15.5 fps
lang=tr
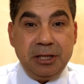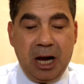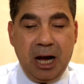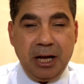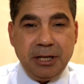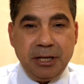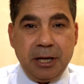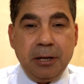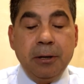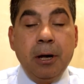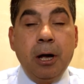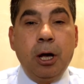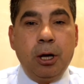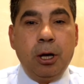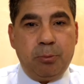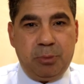Yani
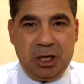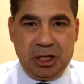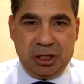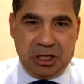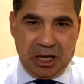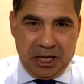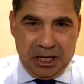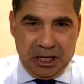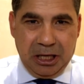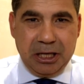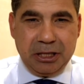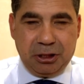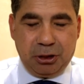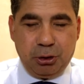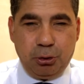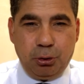biz
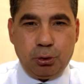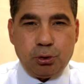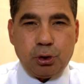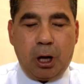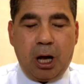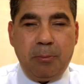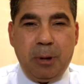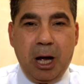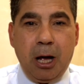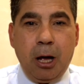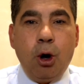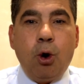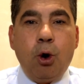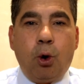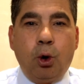eyalet diyoruz ama